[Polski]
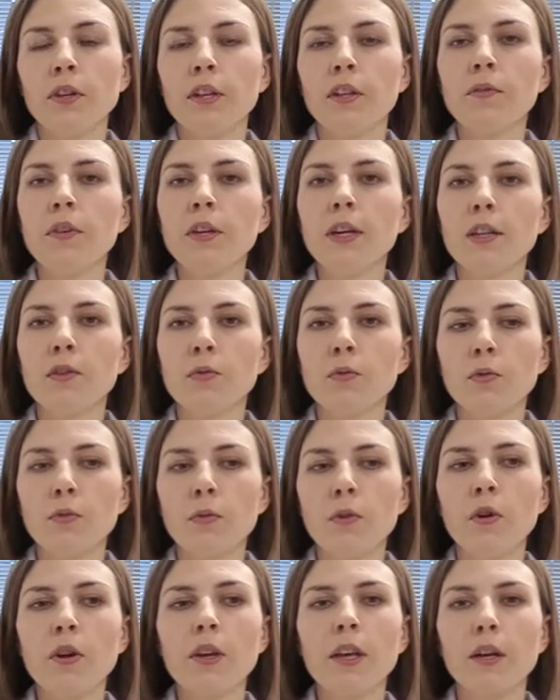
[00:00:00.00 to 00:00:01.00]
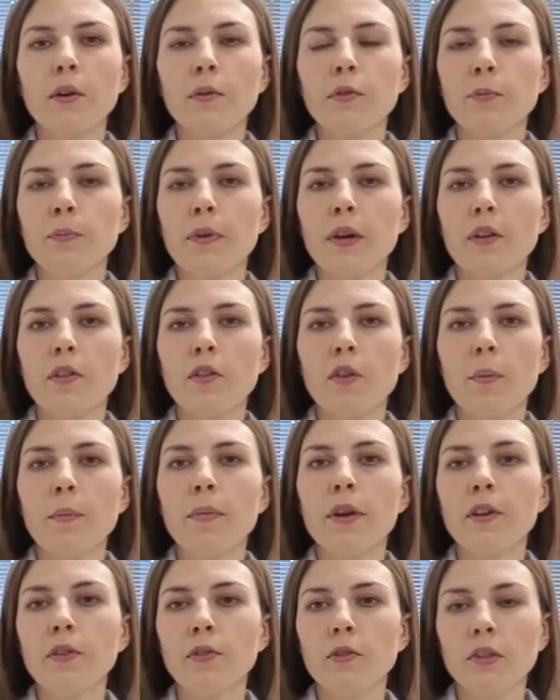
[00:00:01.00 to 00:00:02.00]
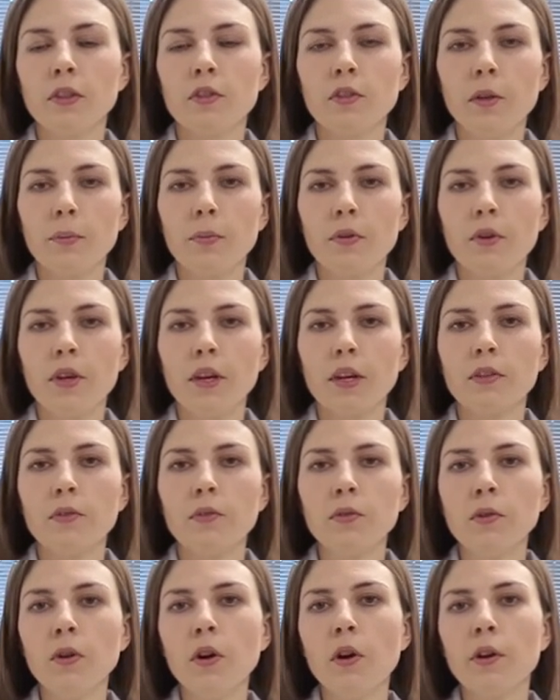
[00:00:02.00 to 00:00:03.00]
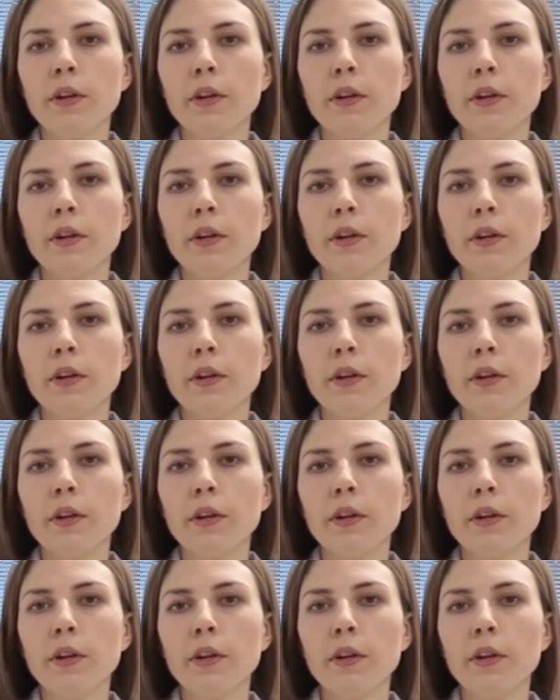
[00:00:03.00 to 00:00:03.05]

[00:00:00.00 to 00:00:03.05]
Jadwiga Turło jako wsparcie merytoryczne projektu